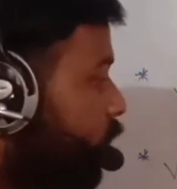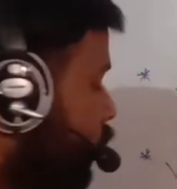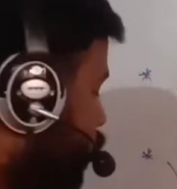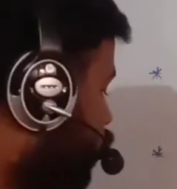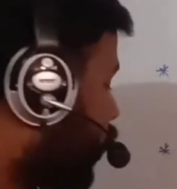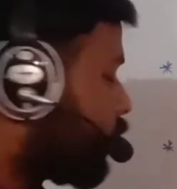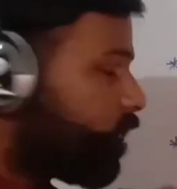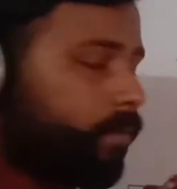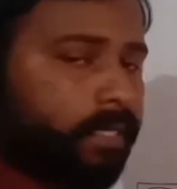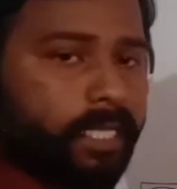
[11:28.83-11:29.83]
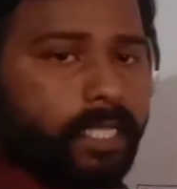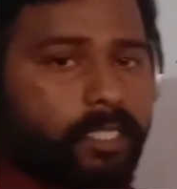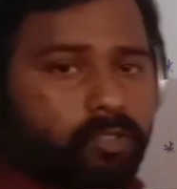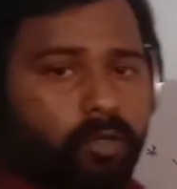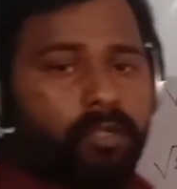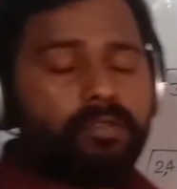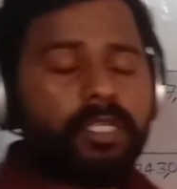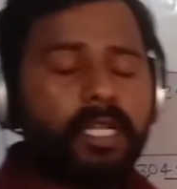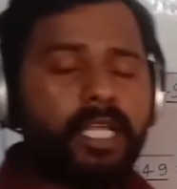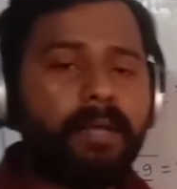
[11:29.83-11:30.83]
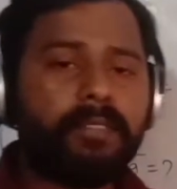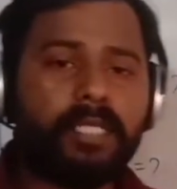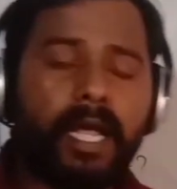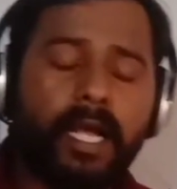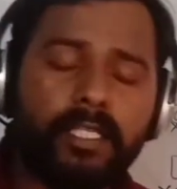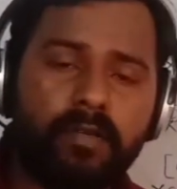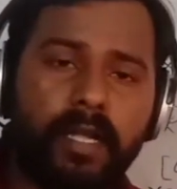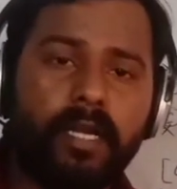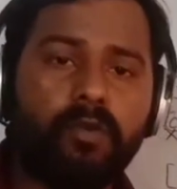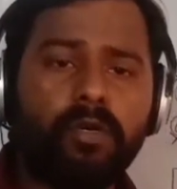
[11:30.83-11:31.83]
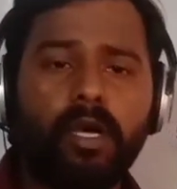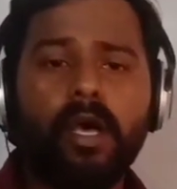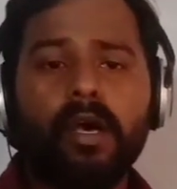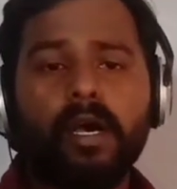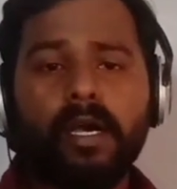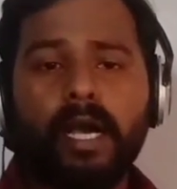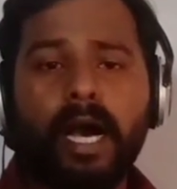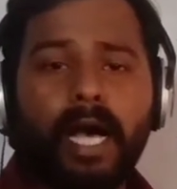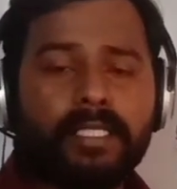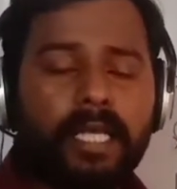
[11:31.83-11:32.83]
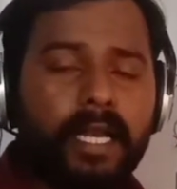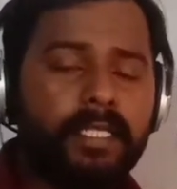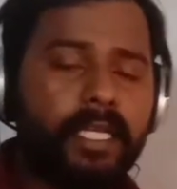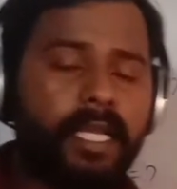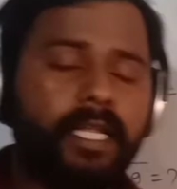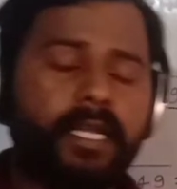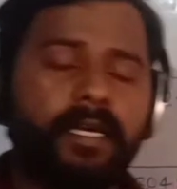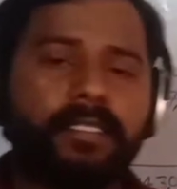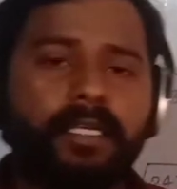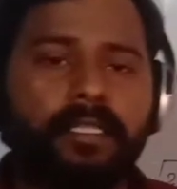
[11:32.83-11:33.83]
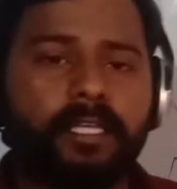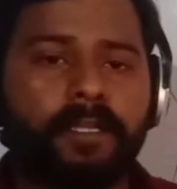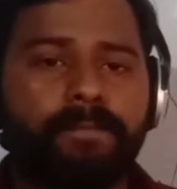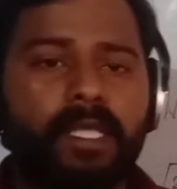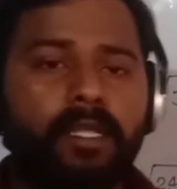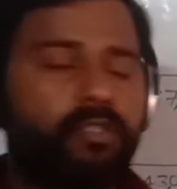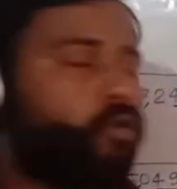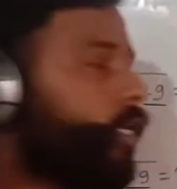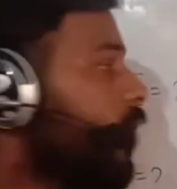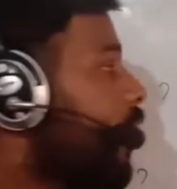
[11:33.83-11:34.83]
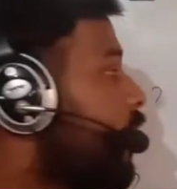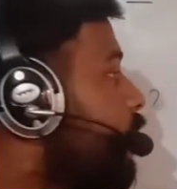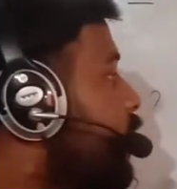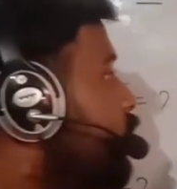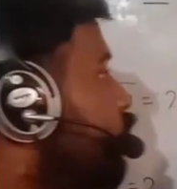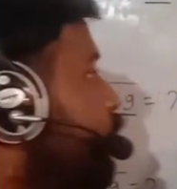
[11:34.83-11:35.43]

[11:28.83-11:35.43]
तीन जो कंसेप्ट दिए इसको यूज करके आप सारा स्क्वायर एंड रूट आसानी से क्लियर कर सकते हैं जो कि आने वाले जो